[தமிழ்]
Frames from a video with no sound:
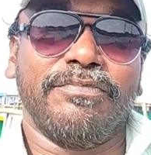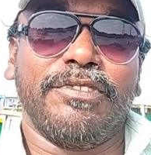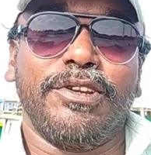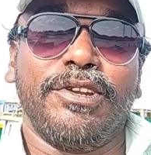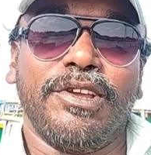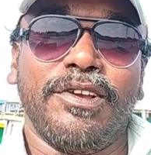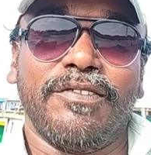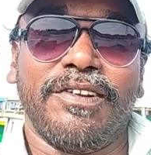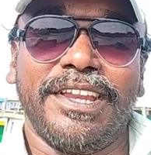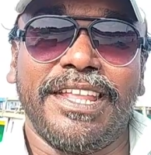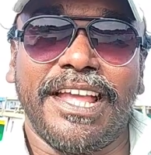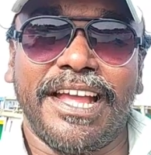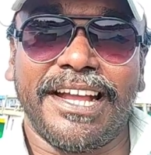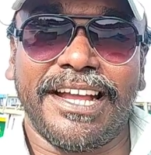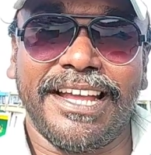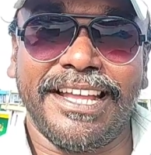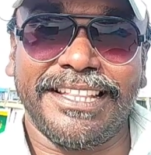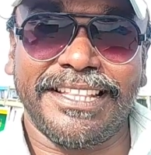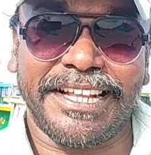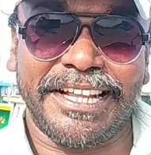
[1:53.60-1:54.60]
வீடியோ
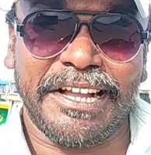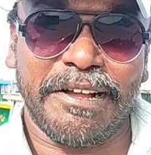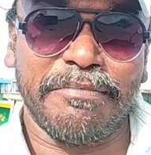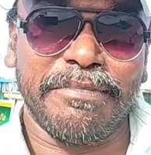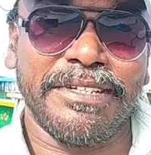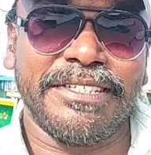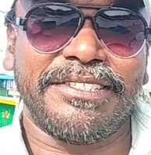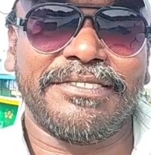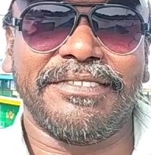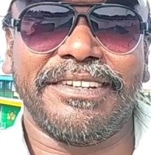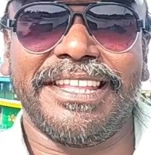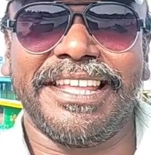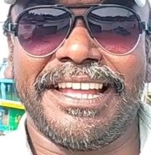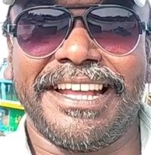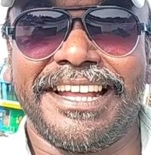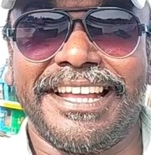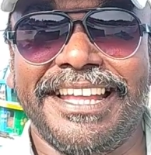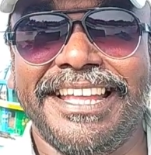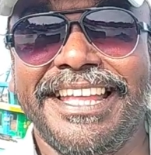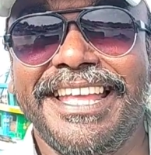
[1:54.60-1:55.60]
வழியாக இந்த கமெண்ட்ஸ்
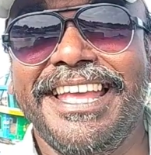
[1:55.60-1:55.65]
வழியாக